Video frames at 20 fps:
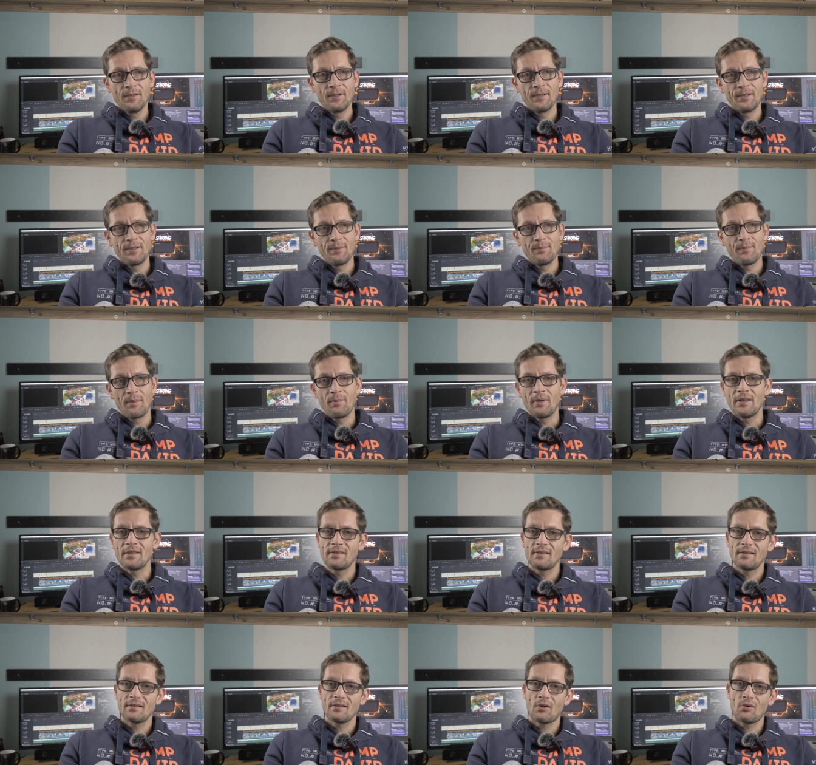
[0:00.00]
Ähm, bei mir
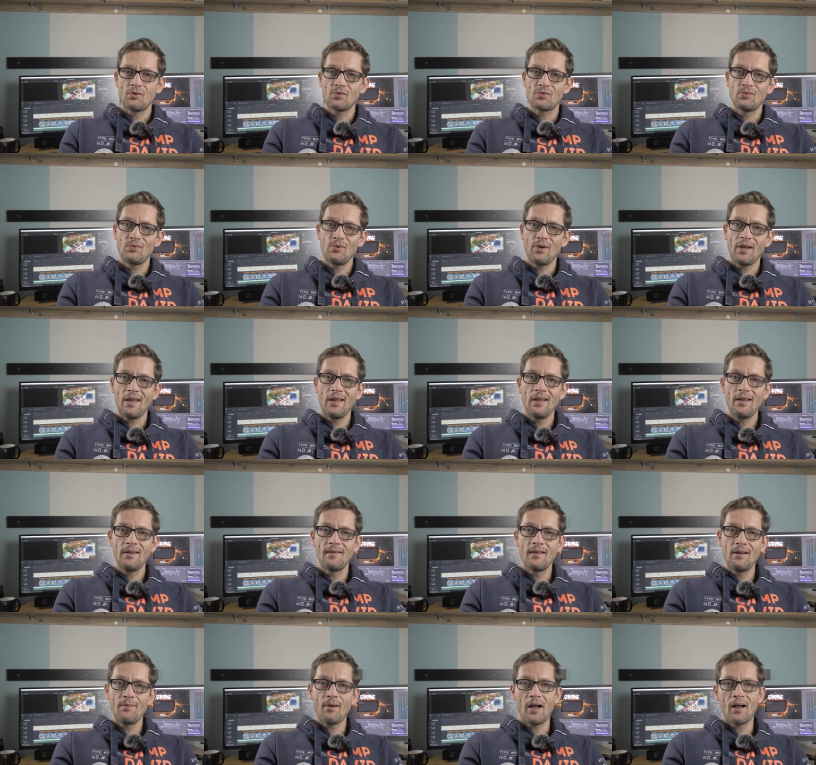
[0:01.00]
ist es auch so, ich
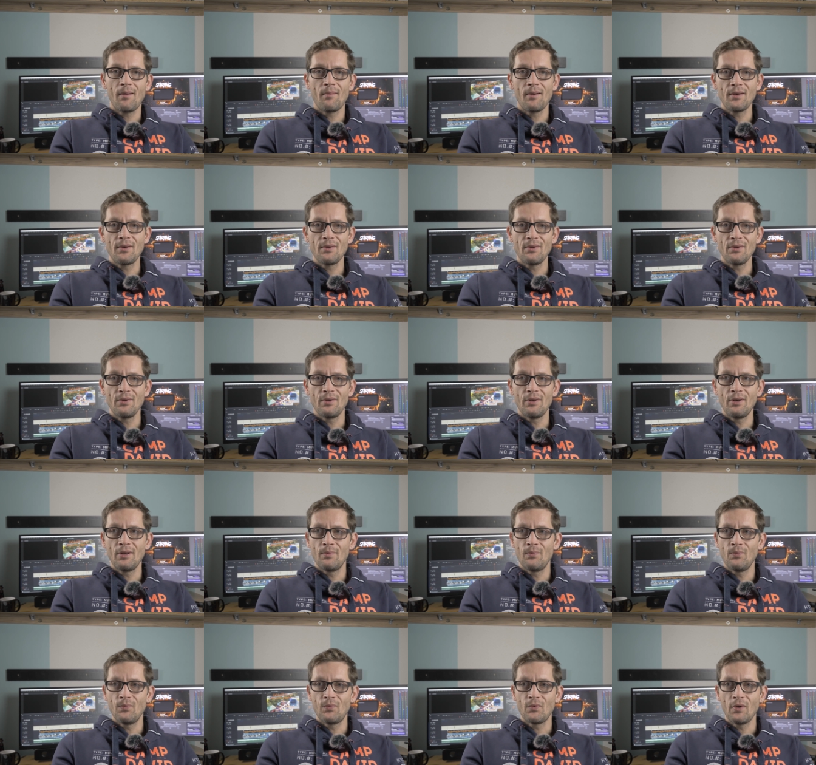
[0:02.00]
selber arbeite in
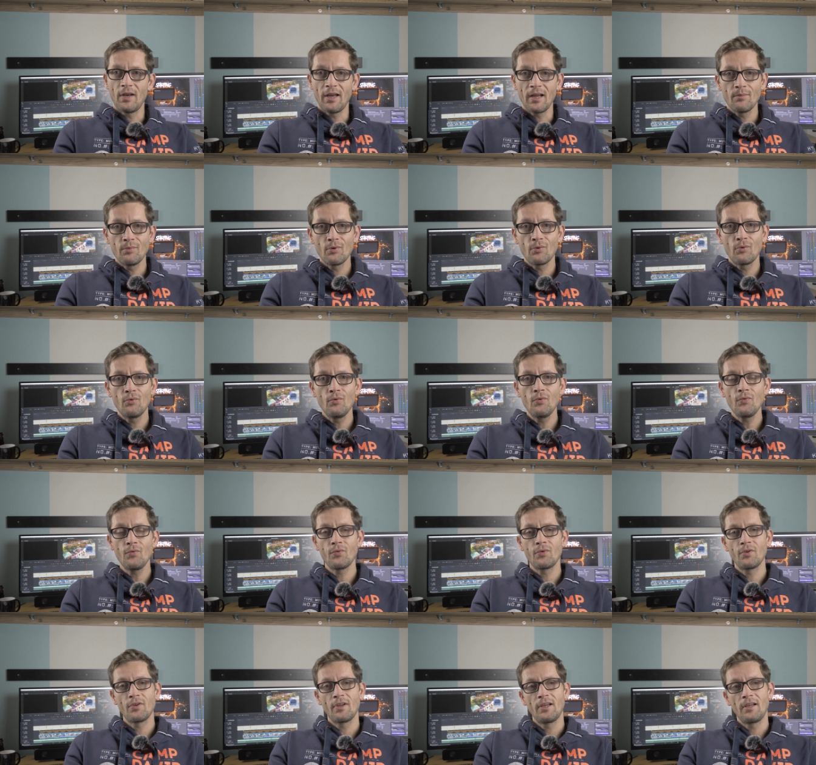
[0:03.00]
einem
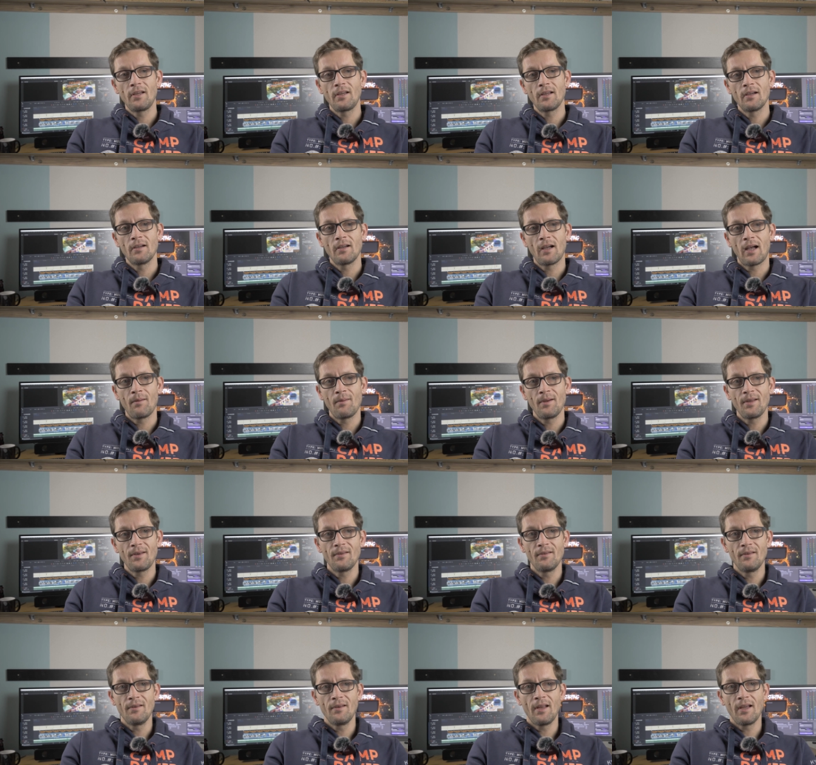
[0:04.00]
Pflegeberuf. Ich äh,
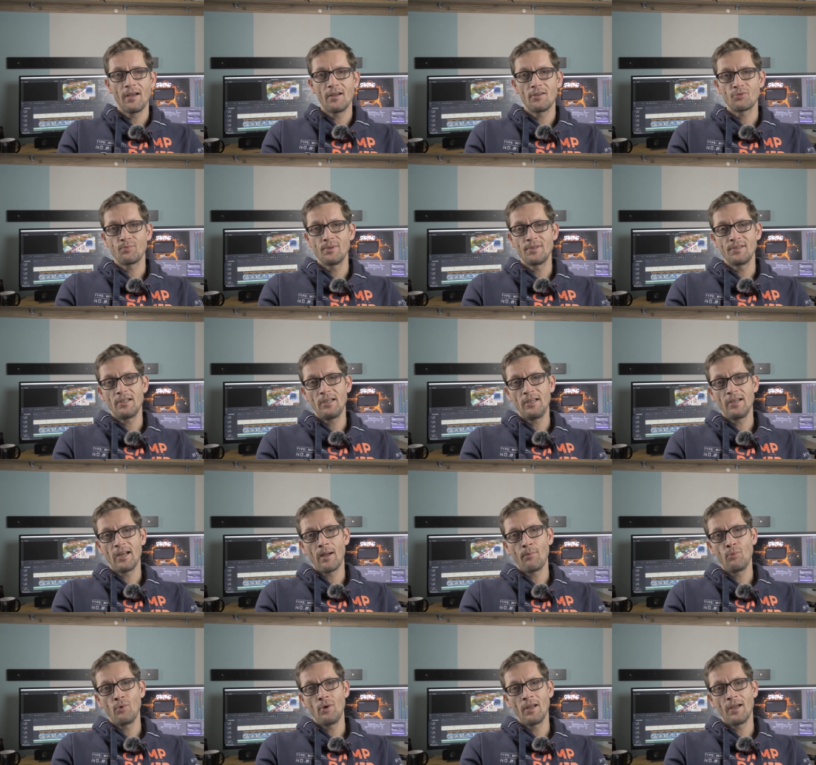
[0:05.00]
arbeite in der speziellen
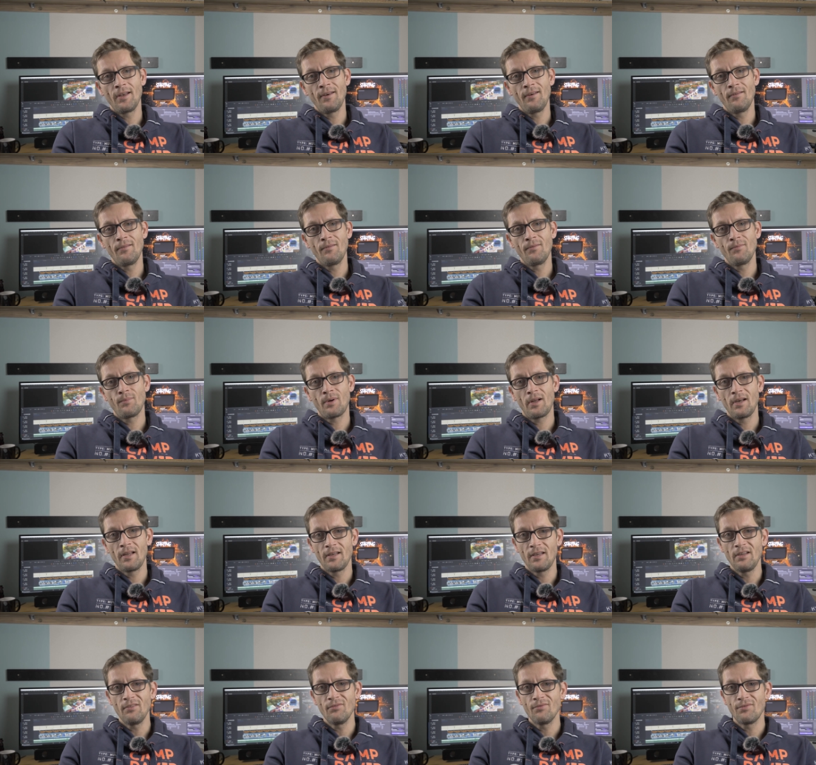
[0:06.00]
ambulanten
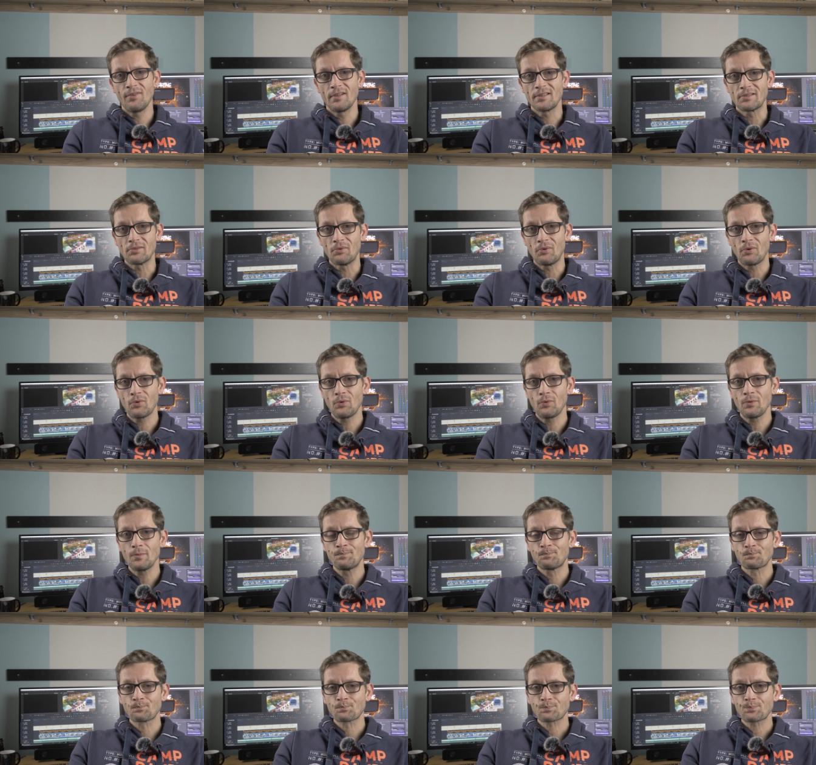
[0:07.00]
palliativen Versorgung
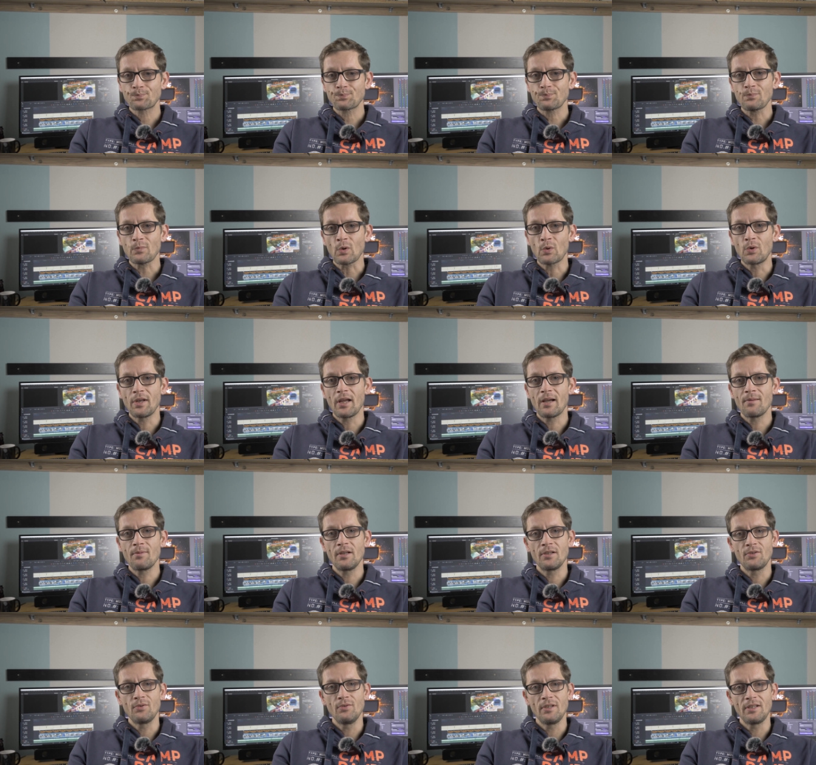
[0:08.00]
und habe
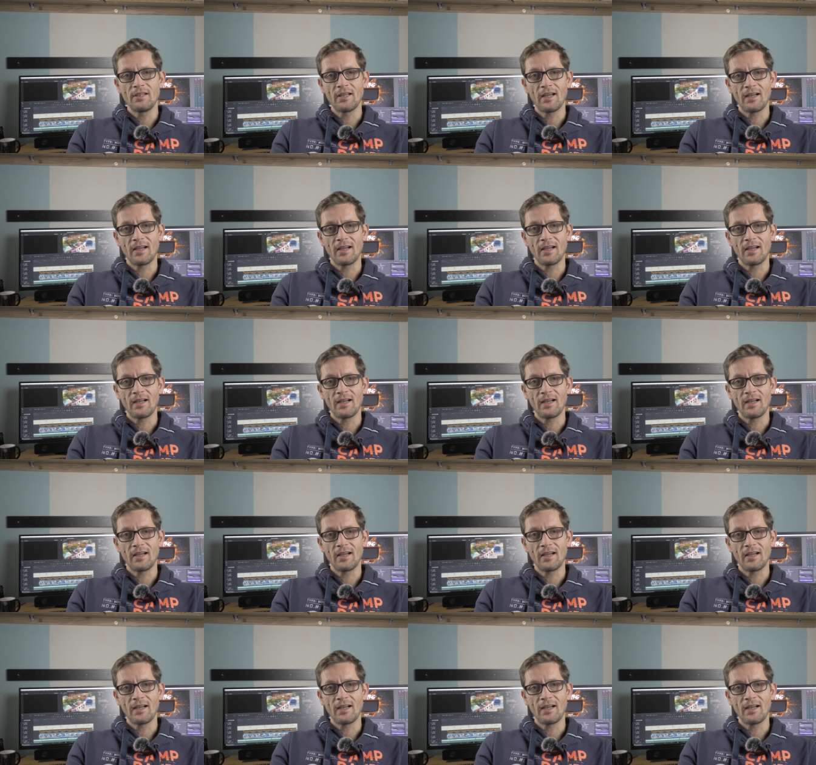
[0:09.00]
natürlich